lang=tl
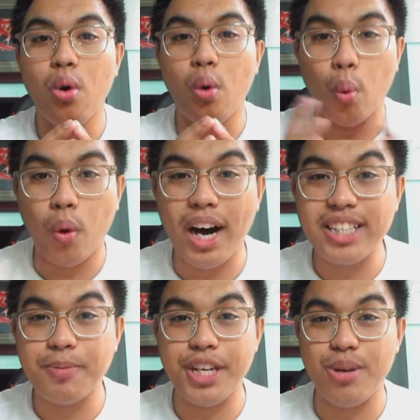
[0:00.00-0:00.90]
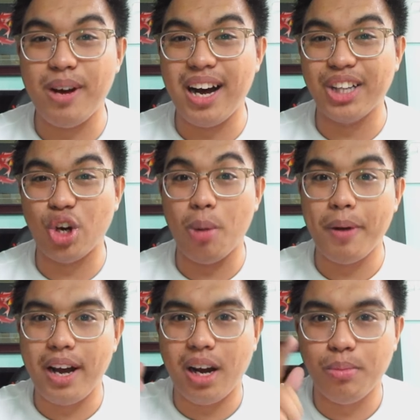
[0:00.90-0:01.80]
What's up sa inyo mga
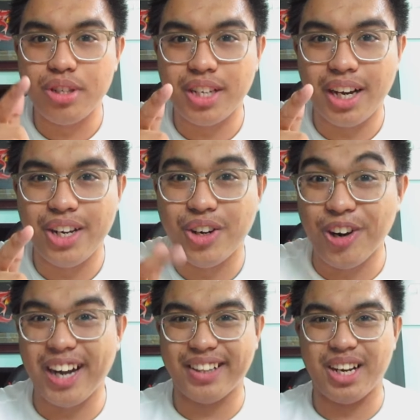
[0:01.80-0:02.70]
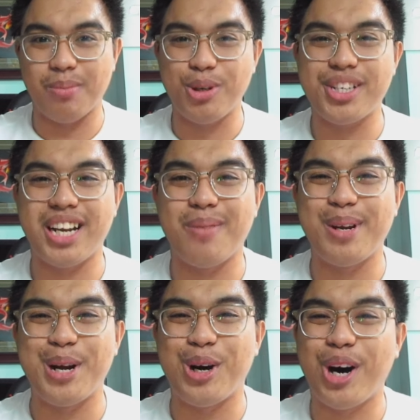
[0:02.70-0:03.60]
katropa? Kamusta kayo? At kamusta naman
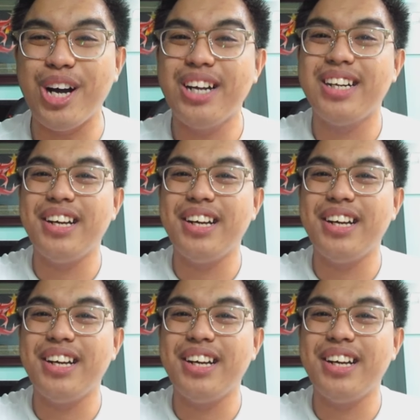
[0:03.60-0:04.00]
ako?